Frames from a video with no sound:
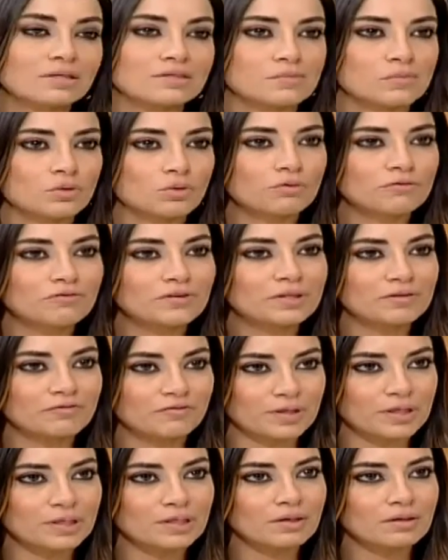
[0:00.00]
لازم يكون في
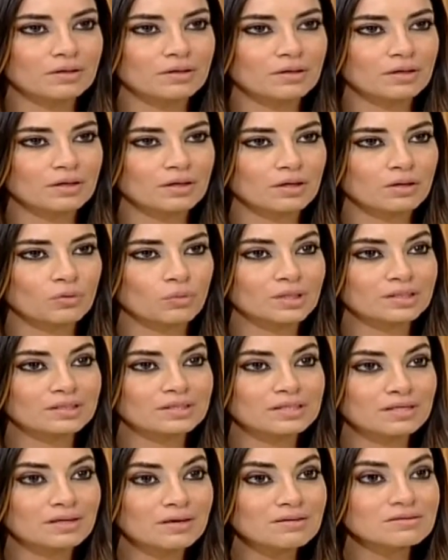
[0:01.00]
تفكير آه،
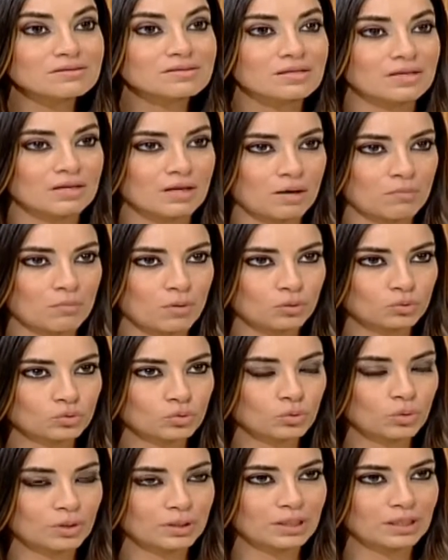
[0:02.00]
والدراسة
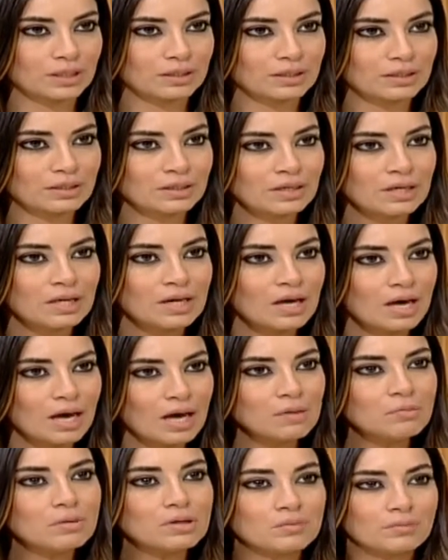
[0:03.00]
للموضوع يعني
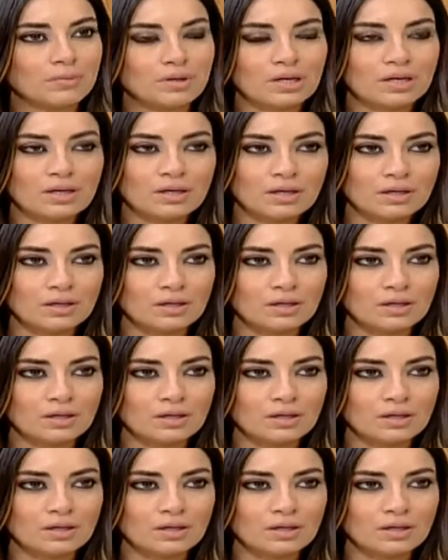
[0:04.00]
قبل ما